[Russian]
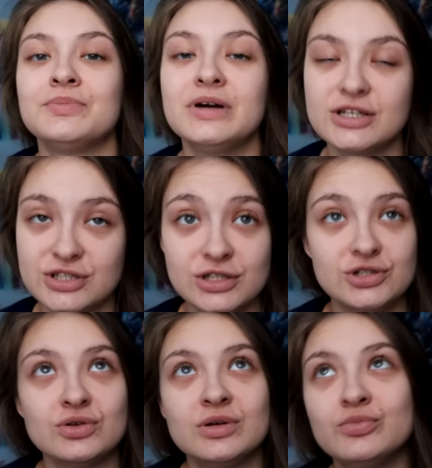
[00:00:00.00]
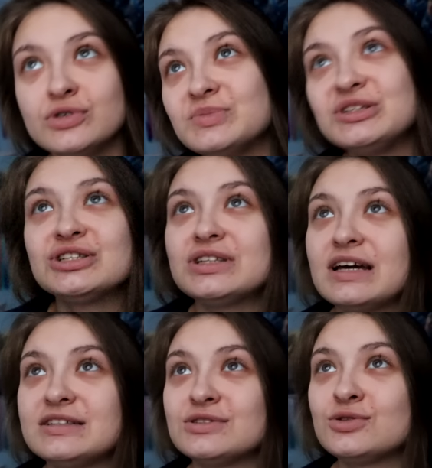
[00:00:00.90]
Мы решили, что не будем не
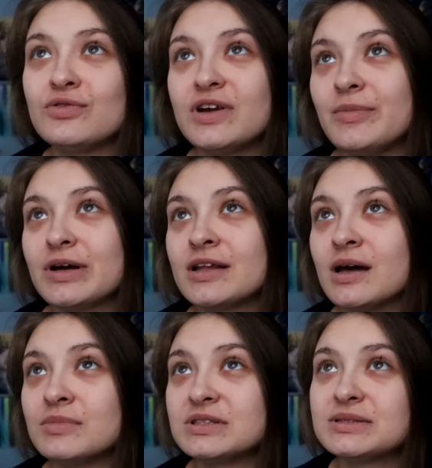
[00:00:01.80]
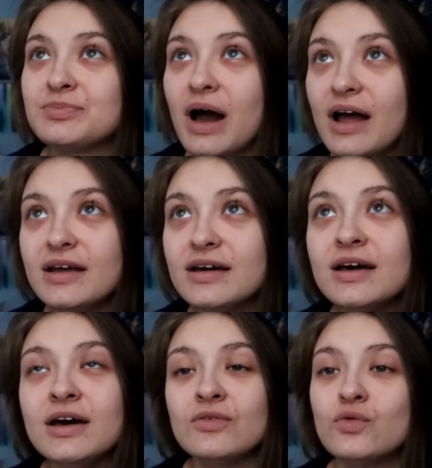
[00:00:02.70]
считать то время, когда мы спали,
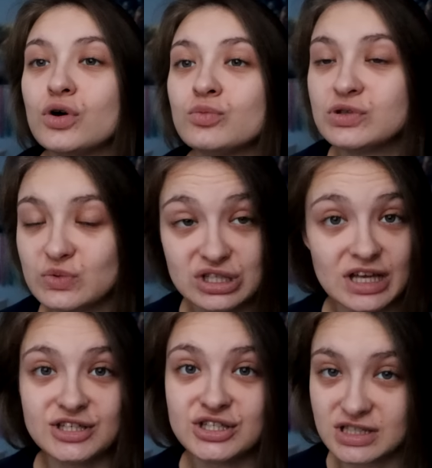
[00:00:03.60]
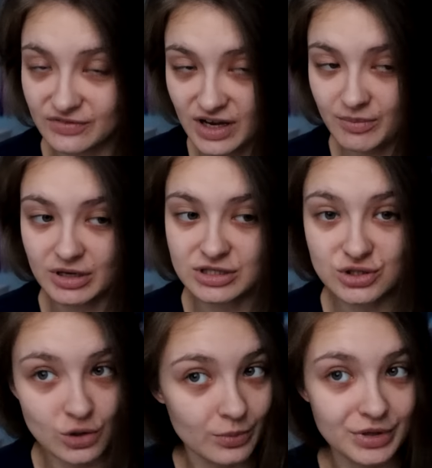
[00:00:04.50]
вот, будем считать чисто время
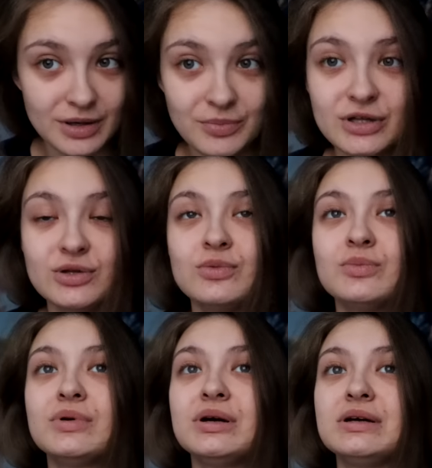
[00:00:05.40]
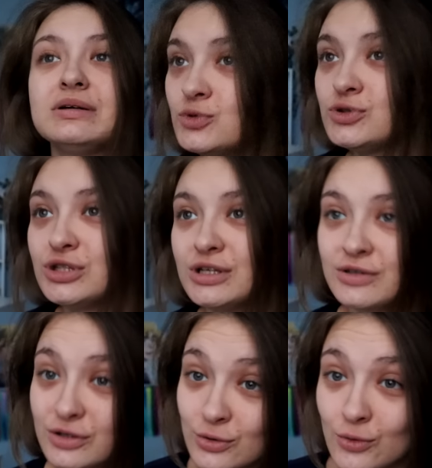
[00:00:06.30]
съемки, поэтому мы уже
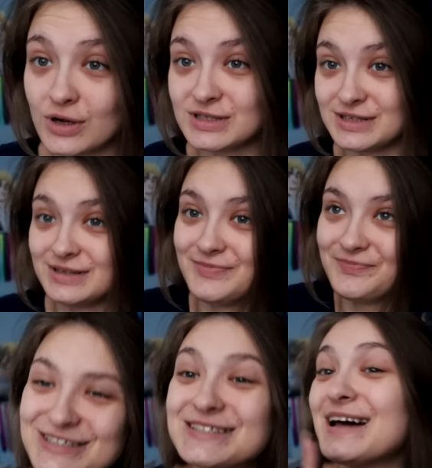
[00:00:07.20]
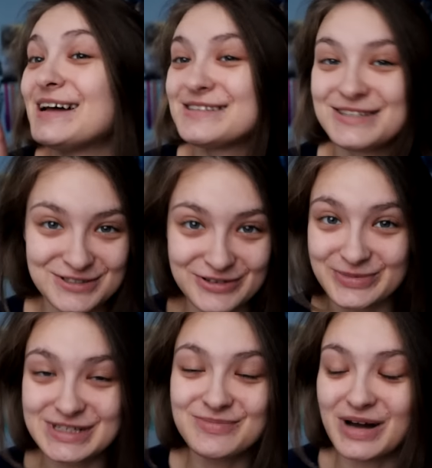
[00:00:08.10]
на другой день, 16 часов
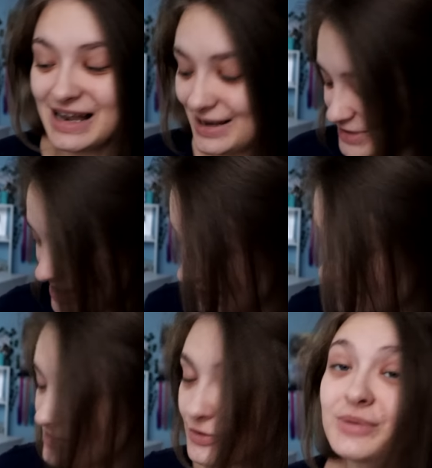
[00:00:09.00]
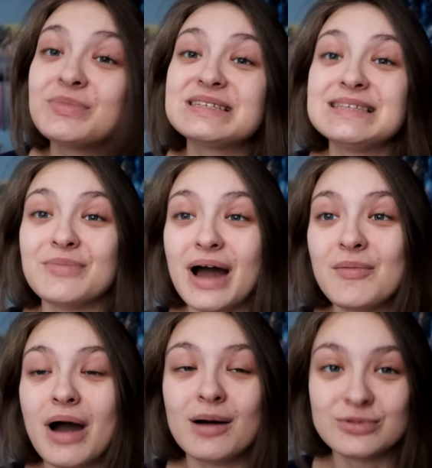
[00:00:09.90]
мы снимали липсинки, сегодня мы
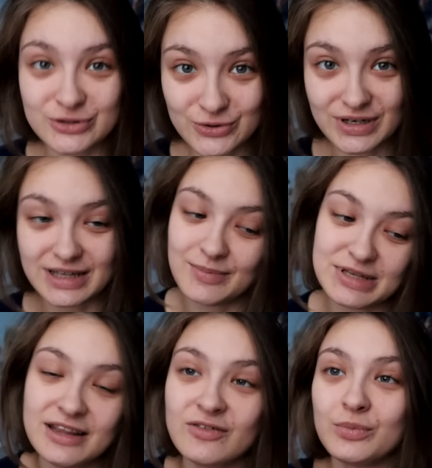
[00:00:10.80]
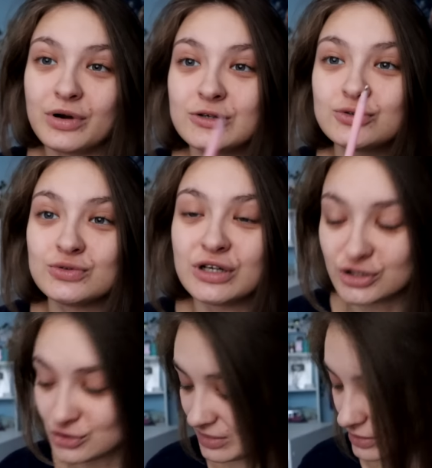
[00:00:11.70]
снимаем обзоры, я обязательно вам покажу, на
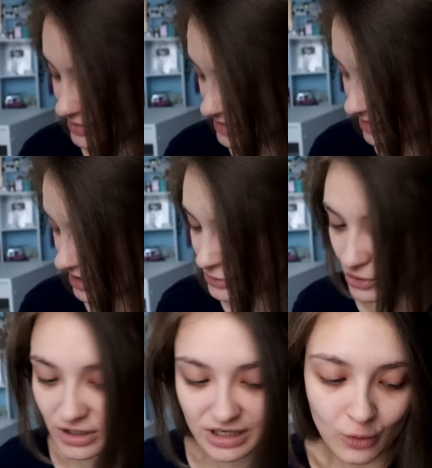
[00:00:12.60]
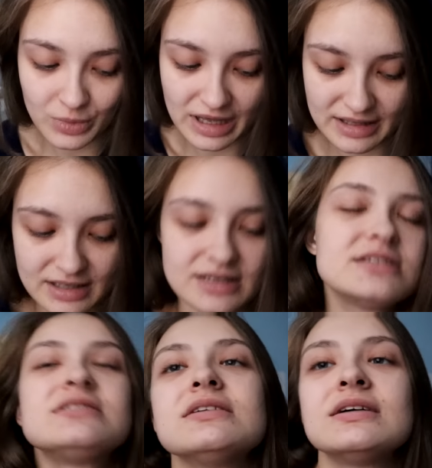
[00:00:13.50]
что мы будем снимать обзоры. У меня
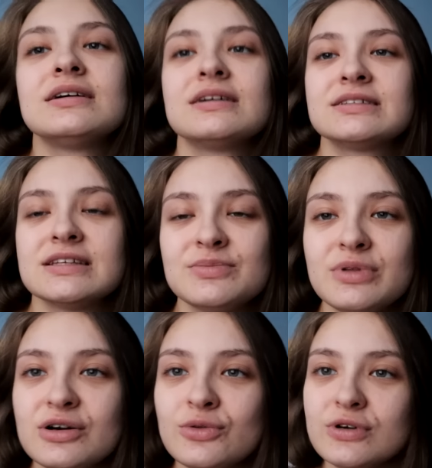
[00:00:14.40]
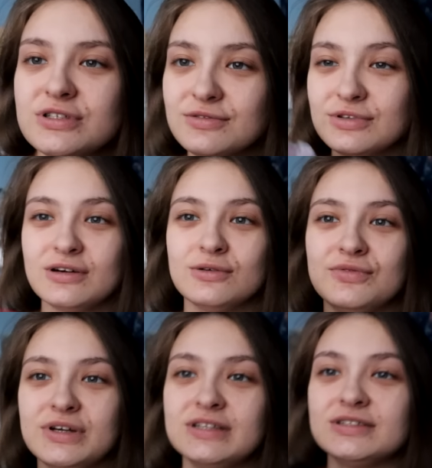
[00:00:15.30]
есть, э, кстати, блокнотик, вот так
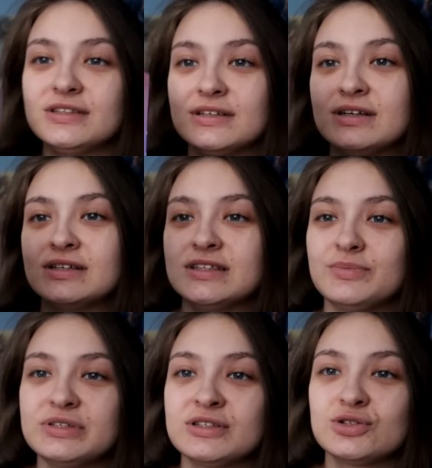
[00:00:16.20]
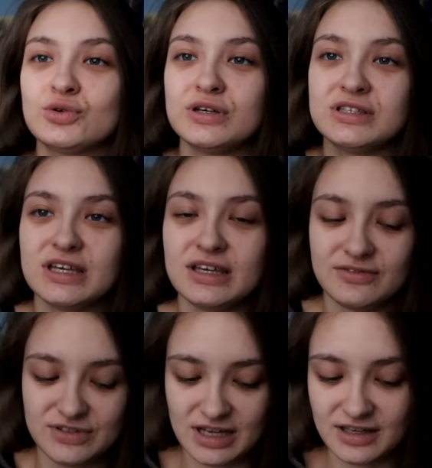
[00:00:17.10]
он выглядит, э, где написано 100
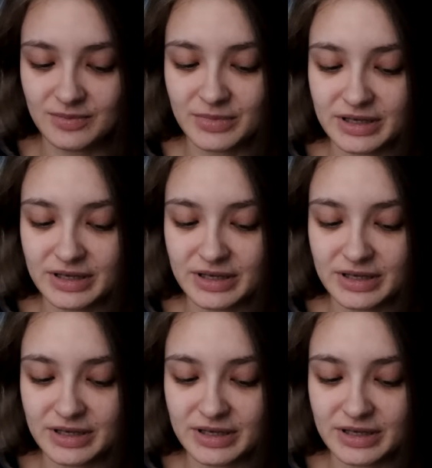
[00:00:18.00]
идей всяких